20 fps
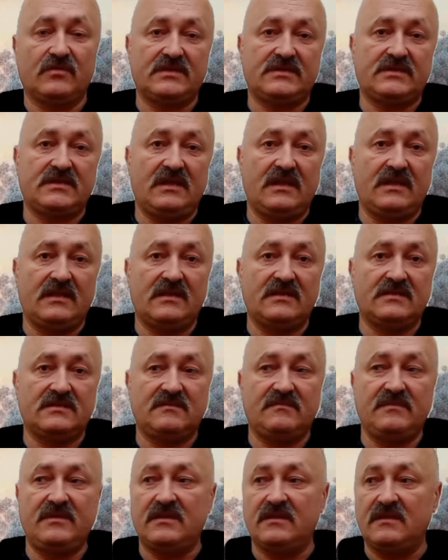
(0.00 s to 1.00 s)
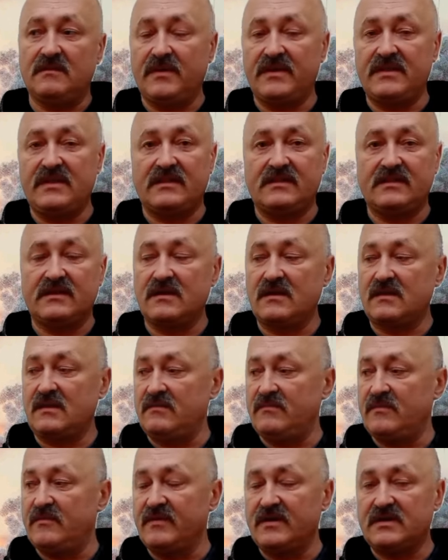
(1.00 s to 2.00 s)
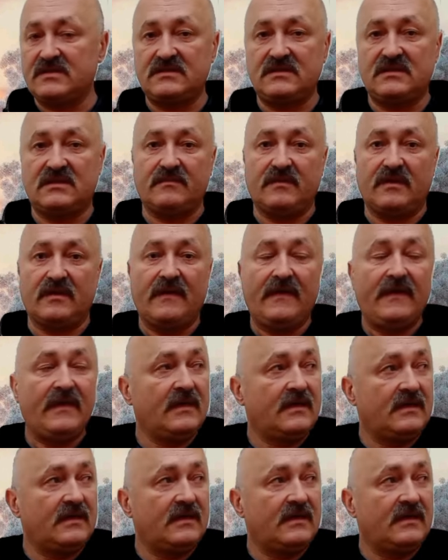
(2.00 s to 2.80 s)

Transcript: населения Земли, непонятно какими вакцинами.